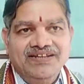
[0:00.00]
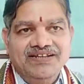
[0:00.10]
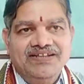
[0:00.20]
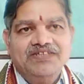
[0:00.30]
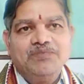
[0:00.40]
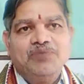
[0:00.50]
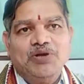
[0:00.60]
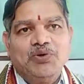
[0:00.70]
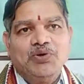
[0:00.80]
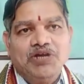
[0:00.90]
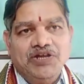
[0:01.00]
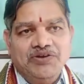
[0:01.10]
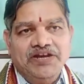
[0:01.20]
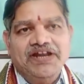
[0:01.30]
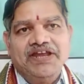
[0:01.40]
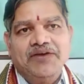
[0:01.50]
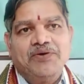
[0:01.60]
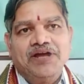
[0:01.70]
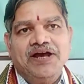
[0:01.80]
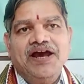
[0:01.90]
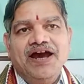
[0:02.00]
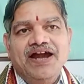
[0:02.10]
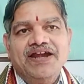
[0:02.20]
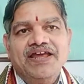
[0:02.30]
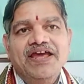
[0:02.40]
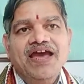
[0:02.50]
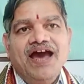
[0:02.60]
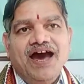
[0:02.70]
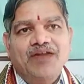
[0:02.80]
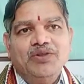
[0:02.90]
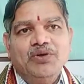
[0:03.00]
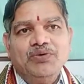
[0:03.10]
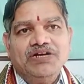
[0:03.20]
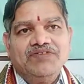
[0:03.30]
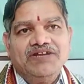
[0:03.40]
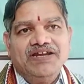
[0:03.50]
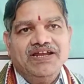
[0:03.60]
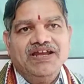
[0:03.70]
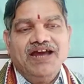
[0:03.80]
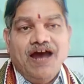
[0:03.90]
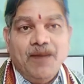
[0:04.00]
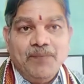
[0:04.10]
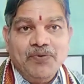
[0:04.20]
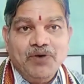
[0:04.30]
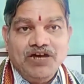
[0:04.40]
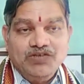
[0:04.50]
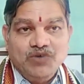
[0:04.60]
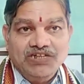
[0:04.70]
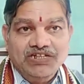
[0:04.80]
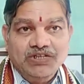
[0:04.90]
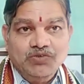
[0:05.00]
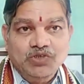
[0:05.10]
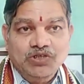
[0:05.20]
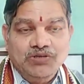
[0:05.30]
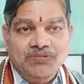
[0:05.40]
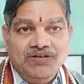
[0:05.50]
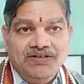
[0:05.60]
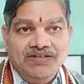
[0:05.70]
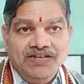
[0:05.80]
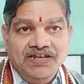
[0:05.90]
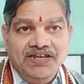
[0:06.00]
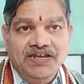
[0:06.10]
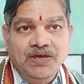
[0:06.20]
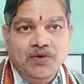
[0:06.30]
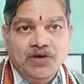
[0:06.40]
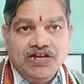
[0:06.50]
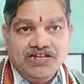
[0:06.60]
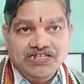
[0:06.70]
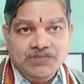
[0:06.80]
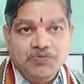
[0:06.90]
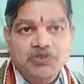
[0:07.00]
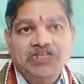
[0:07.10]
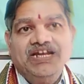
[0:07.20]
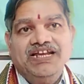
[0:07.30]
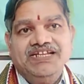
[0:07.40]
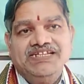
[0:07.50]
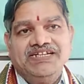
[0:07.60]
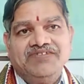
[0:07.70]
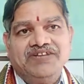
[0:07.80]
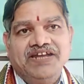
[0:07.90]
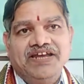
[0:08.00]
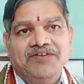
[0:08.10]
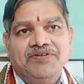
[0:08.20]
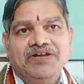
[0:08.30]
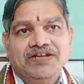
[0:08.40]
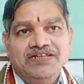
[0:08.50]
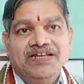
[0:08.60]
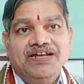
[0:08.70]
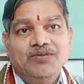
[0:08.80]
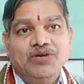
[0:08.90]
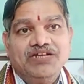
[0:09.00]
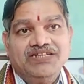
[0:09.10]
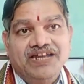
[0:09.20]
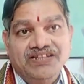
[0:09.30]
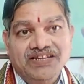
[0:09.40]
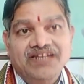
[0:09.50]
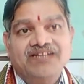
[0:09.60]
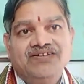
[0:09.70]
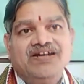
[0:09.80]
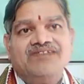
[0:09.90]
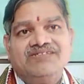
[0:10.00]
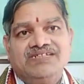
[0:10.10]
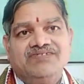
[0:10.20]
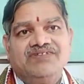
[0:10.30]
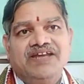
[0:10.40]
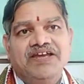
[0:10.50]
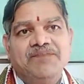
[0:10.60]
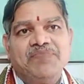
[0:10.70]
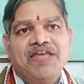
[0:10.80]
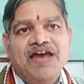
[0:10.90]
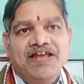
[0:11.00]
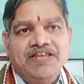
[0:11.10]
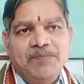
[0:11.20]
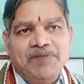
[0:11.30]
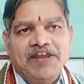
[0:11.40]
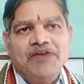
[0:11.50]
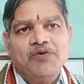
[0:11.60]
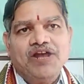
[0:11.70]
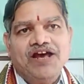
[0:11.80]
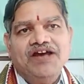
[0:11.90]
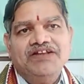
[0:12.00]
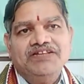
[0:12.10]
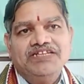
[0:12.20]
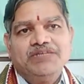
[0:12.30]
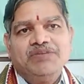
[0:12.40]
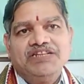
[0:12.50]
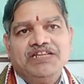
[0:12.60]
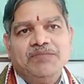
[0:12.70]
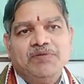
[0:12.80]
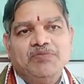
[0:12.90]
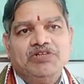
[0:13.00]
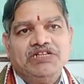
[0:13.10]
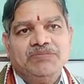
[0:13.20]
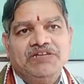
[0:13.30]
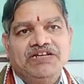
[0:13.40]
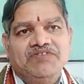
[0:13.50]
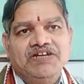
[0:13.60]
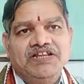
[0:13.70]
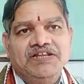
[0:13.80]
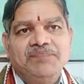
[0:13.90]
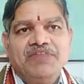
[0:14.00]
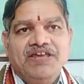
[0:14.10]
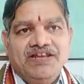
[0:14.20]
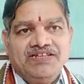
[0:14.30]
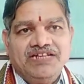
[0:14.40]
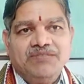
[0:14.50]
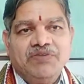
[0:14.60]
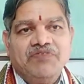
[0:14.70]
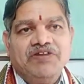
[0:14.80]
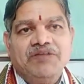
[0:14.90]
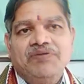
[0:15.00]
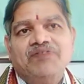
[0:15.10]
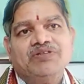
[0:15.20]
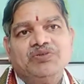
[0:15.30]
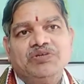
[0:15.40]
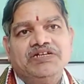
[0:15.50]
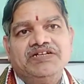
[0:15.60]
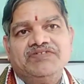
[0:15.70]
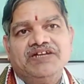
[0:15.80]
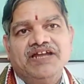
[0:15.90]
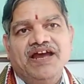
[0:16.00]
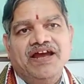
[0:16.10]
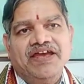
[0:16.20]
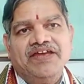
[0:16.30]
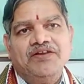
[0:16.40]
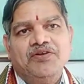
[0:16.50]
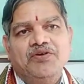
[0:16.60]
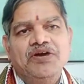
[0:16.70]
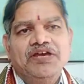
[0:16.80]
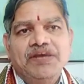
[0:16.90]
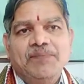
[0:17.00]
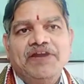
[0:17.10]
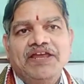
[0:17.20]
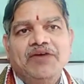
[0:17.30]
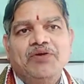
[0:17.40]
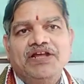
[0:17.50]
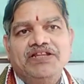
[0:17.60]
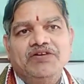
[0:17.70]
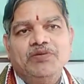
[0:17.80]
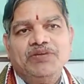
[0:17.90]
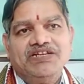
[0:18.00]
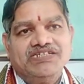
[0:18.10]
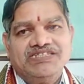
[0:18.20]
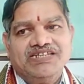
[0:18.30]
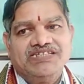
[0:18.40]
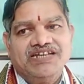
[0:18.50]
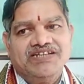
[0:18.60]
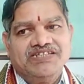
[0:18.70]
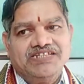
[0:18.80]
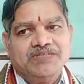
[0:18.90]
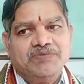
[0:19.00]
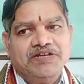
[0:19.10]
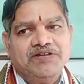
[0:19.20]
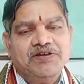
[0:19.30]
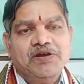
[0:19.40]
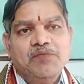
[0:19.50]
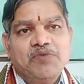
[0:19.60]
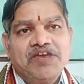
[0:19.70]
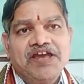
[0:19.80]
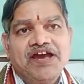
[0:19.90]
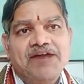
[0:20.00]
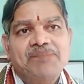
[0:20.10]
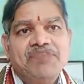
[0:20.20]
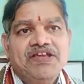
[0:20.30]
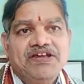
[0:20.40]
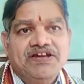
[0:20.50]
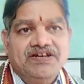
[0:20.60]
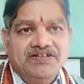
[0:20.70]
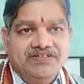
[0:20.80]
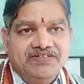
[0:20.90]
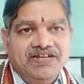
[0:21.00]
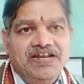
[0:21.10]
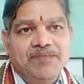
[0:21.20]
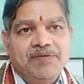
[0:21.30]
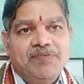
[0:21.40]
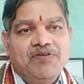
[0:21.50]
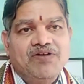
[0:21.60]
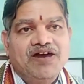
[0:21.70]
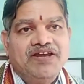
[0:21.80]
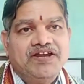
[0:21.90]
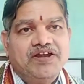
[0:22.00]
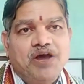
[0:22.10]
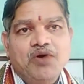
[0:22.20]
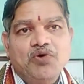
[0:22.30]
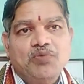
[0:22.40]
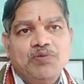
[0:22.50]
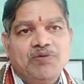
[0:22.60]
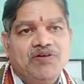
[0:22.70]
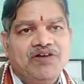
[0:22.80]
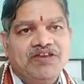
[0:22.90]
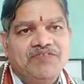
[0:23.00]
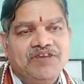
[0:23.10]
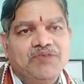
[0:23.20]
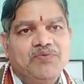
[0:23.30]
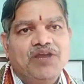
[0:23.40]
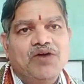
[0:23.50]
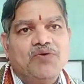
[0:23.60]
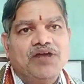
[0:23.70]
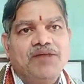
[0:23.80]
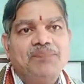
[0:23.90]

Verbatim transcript: నిత్యం పాడుకుంటున్నారు నేటికి కూడా అంటే అందులో ఉన్నటువంటి అప్పుడు ఆ స్వాతంత్ర ఉద్యమానికి ఒక రసస్ఫూర్తిని కలిగించినటువంటి గేయం నిజానికి అది ఒక జాతీయ గీతం కావాల్సినటువంటి గేయం అది ఎప్పటికీ కూడా దేశభక్తిని ప్రబోధితమైనటువంటిది రసాత్మకమైన భావంతో నిండినటువంటి ఆ గేయంలో ఎప్పటికీ కూడా దేవులపల్లి కృష్ణశాస్త్రి గారు చేస్తున్నాడు ముఖ్యంగా షెల్లీ ప్రభావం కానీ ఠాగూర్ ప్రభావం కానీ ఇవన్నీ ఉన్నా కూడా